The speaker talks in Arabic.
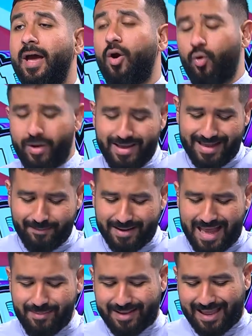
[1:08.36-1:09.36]
وهي يعني
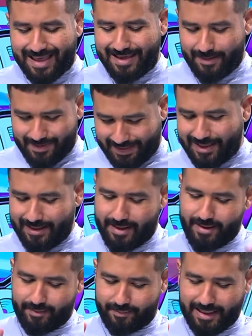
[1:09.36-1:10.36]
أنا بتخيل بتخيل
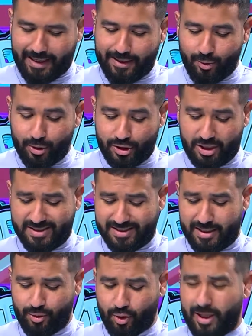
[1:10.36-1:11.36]
أنا تخيلي
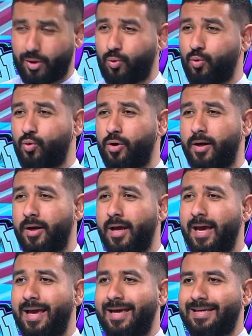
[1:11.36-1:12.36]
الشخصي إنه راح تكون
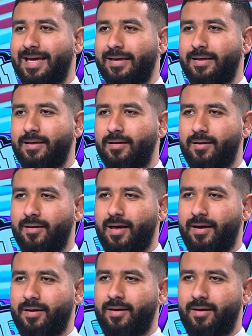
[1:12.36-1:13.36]
يعني
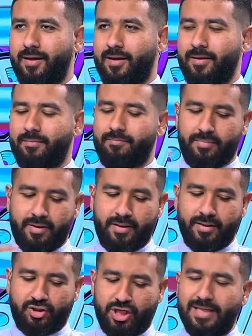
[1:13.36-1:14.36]

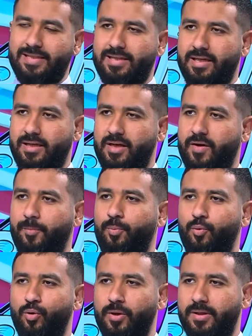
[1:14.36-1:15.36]
تشيلسي
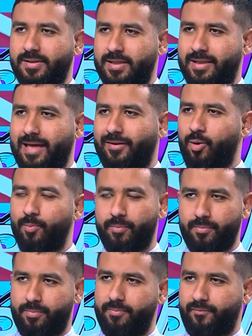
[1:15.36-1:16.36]
ليفربول سيتي حيضلهم
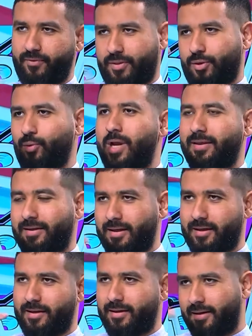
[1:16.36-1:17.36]
في
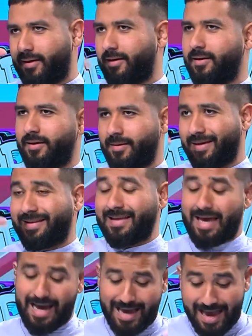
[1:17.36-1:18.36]
الثلاثي
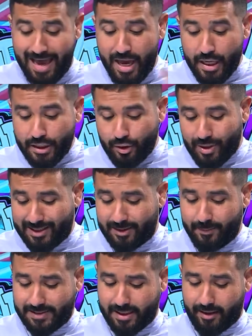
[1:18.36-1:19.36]
المرتاح
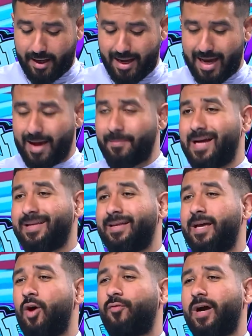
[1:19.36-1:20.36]
يونايتد بصراحة بعد
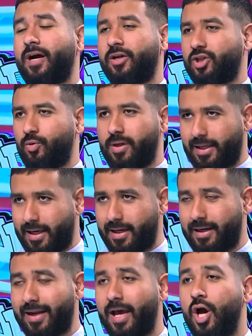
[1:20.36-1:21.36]
أدائه في آخر
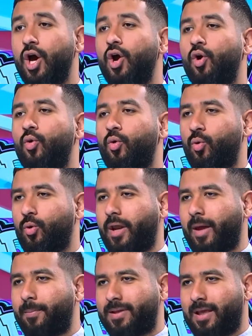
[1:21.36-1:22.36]
جولتين
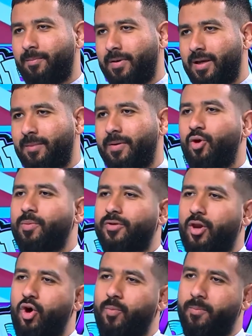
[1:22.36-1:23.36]
ورغبة مني بأنهم
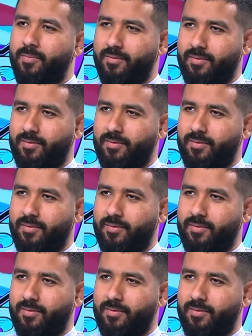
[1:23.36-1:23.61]
يضلهم